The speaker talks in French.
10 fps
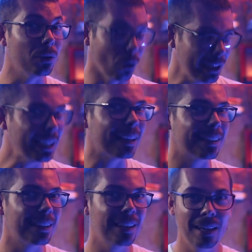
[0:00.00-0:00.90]
d'Henri IV.
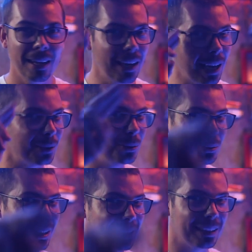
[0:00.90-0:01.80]
A tout de
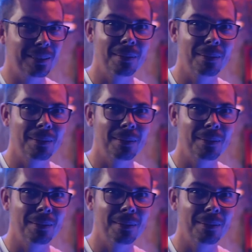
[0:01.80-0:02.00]
suite